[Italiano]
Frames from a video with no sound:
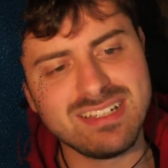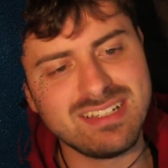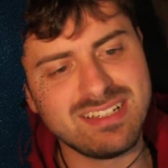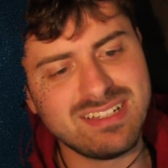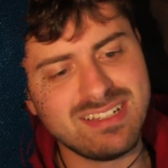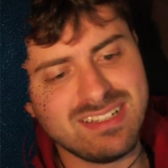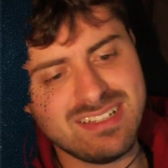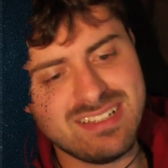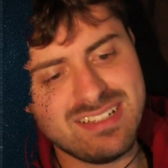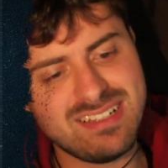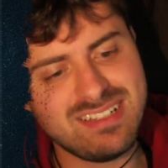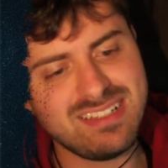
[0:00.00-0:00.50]

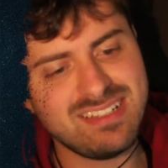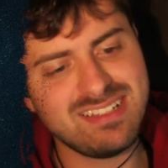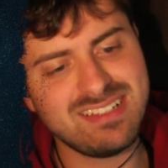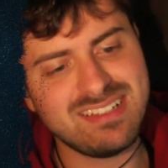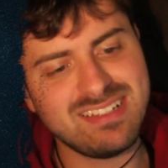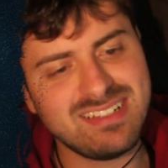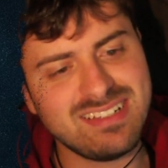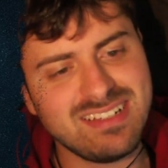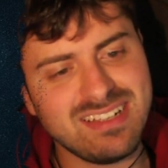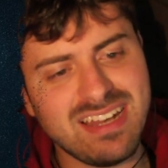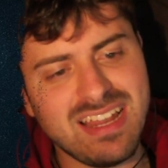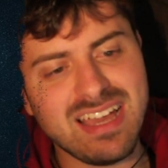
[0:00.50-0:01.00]

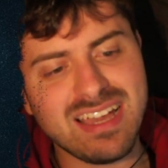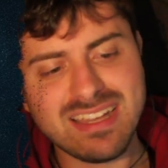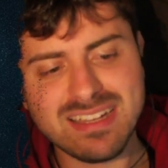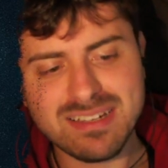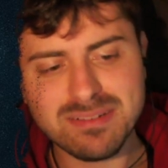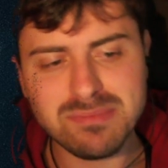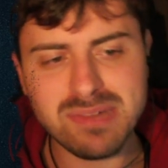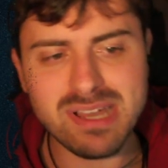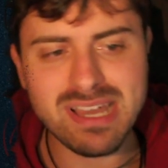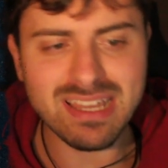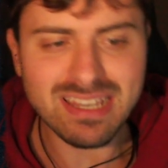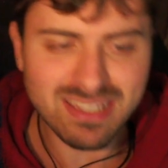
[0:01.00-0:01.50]
Uh,
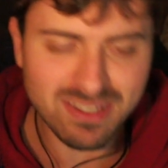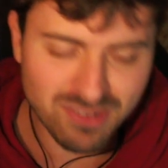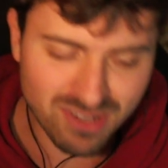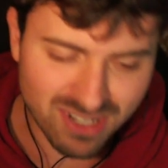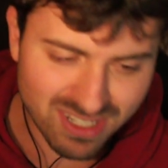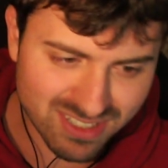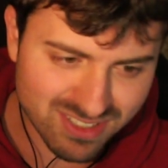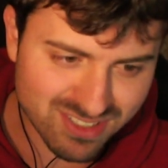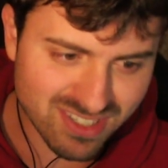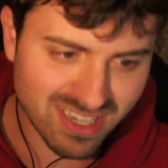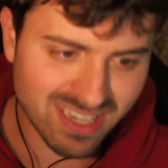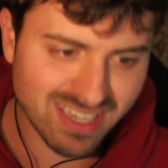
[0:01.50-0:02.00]
Rachmani
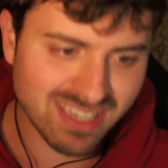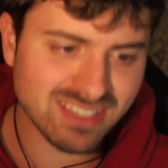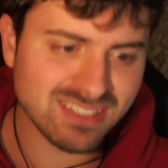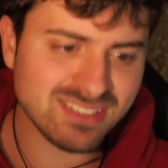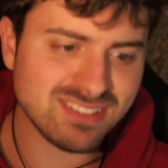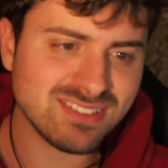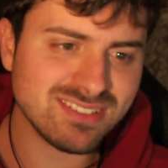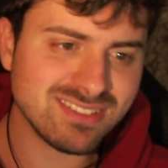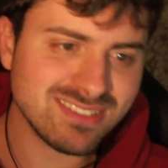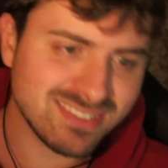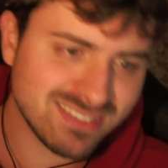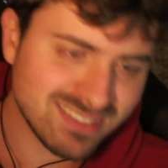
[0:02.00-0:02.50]
Juan
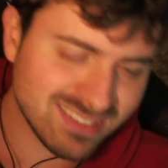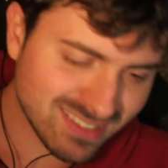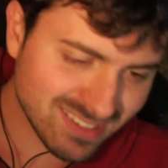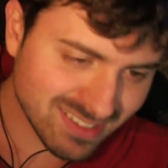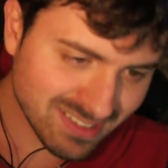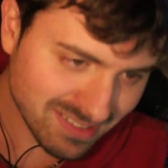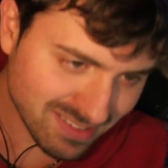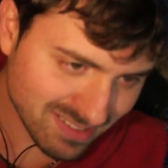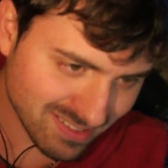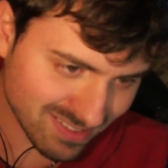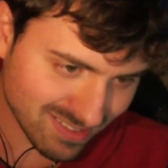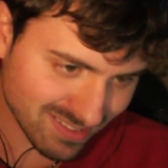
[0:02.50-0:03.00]
Jesus,
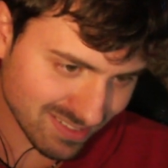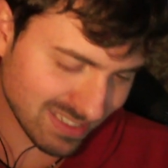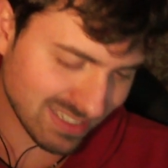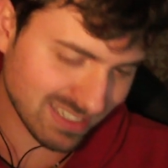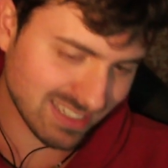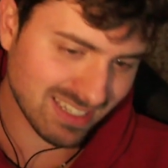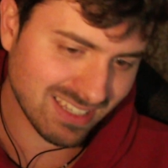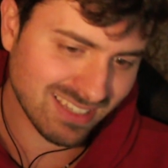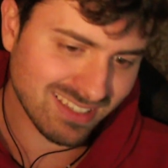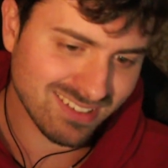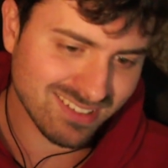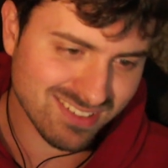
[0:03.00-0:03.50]

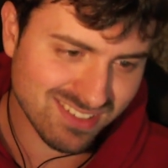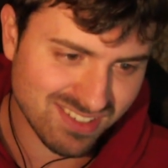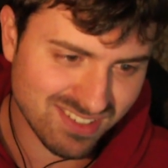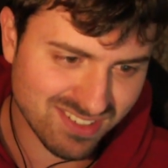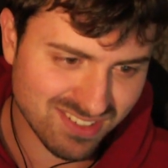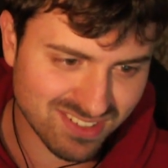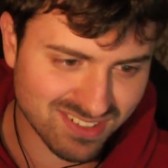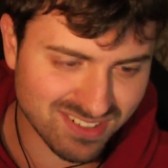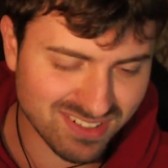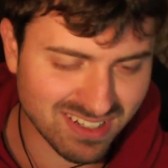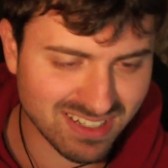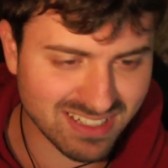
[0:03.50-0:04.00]
perché non ci
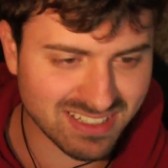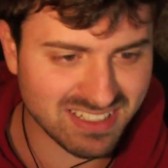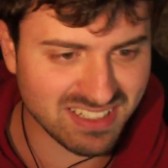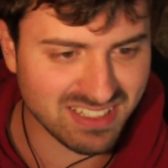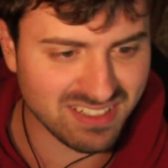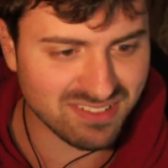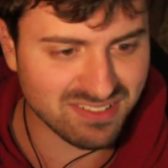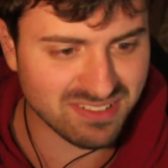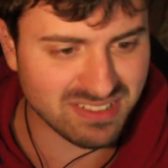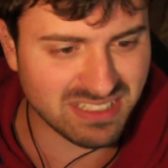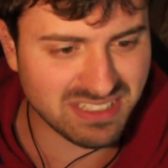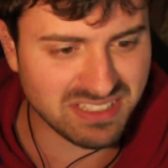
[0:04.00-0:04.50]
sono altri
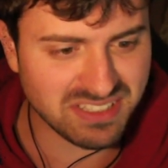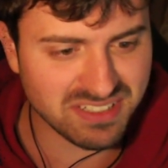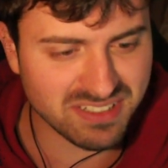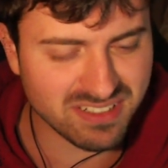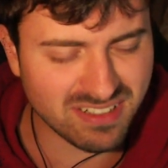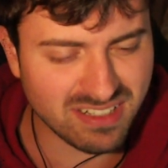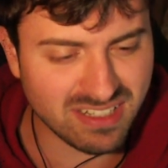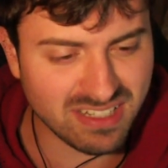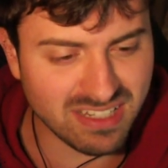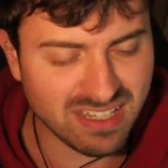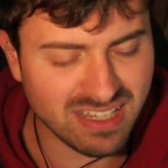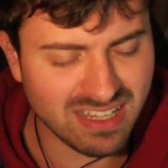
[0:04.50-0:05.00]

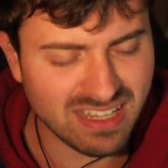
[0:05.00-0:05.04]
difensori.